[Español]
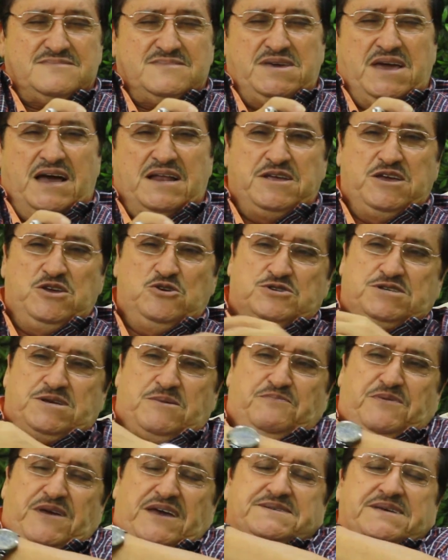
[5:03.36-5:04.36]
y al niño se
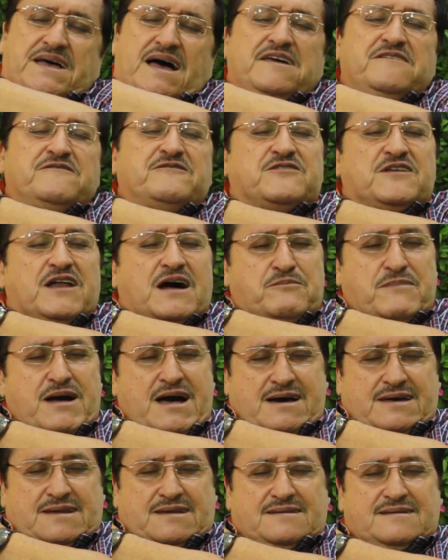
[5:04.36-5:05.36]
empieza a
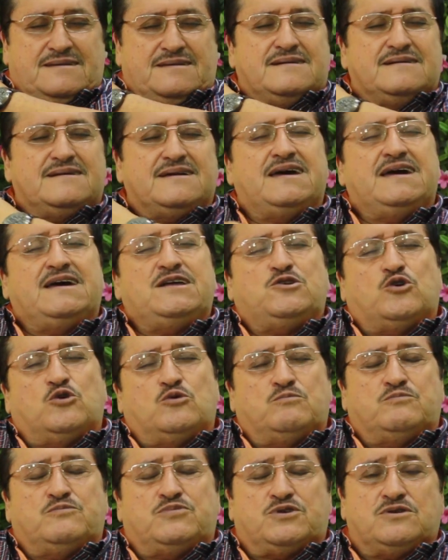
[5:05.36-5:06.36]
inflamar el
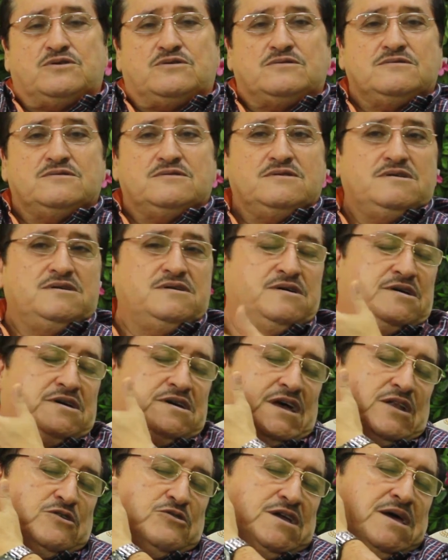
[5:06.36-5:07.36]
hombro y
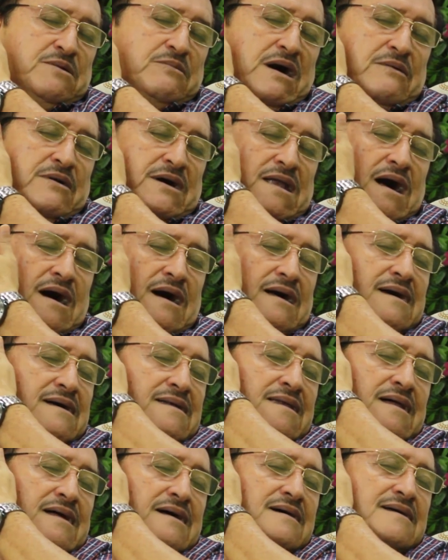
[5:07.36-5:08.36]
ya lo llevaba la,
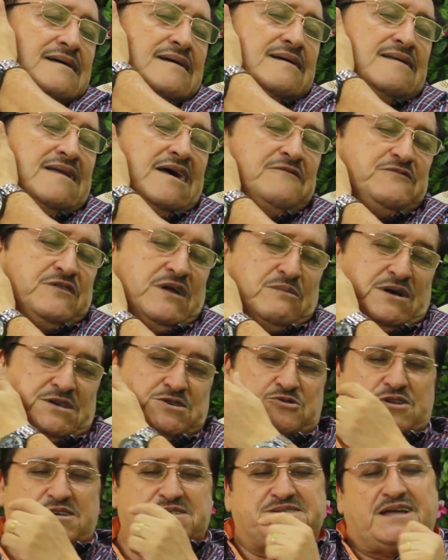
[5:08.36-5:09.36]

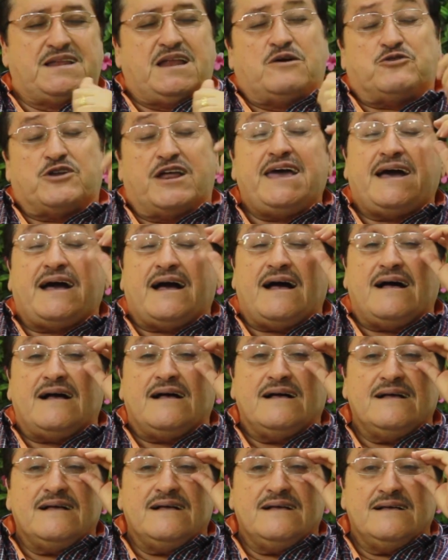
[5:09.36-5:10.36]
inflamación hasta la oreja.
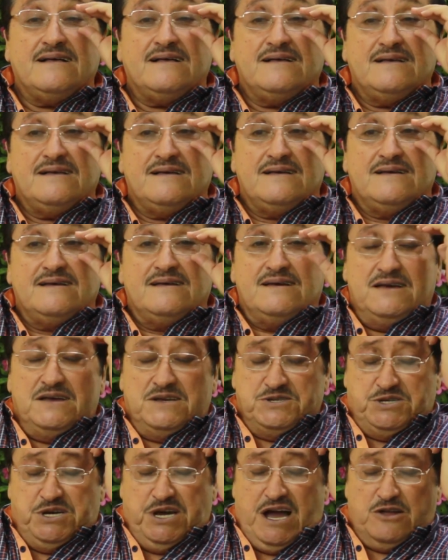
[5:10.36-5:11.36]

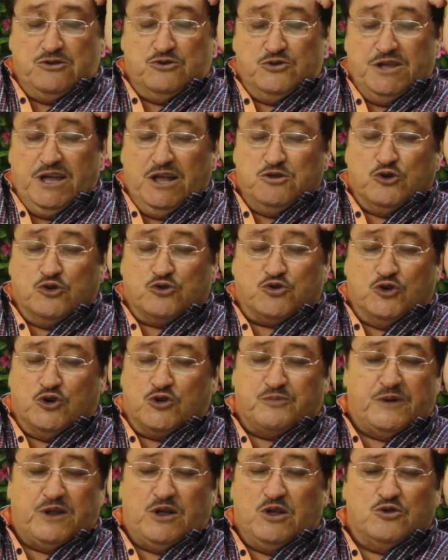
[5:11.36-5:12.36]
Llegan donde el
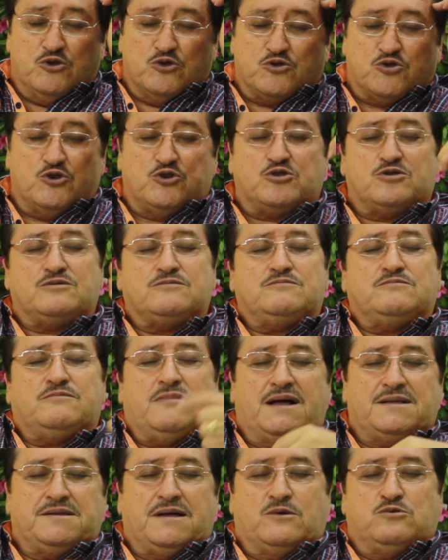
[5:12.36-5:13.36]
doctor, pero el doctor
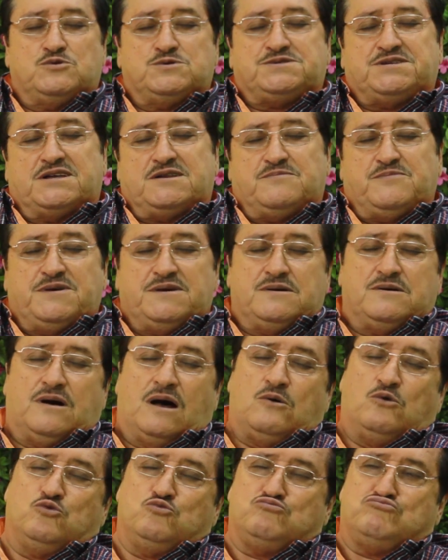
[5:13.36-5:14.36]
manda un,
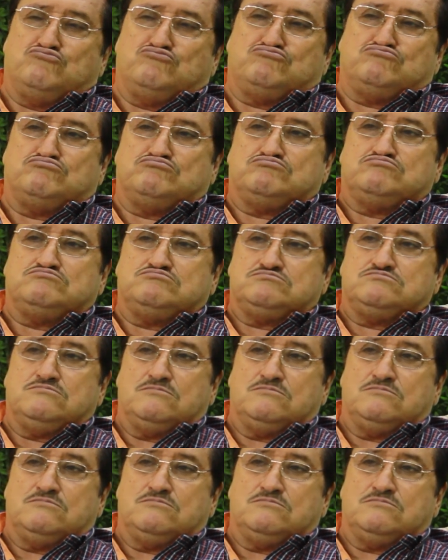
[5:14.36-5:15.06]
a un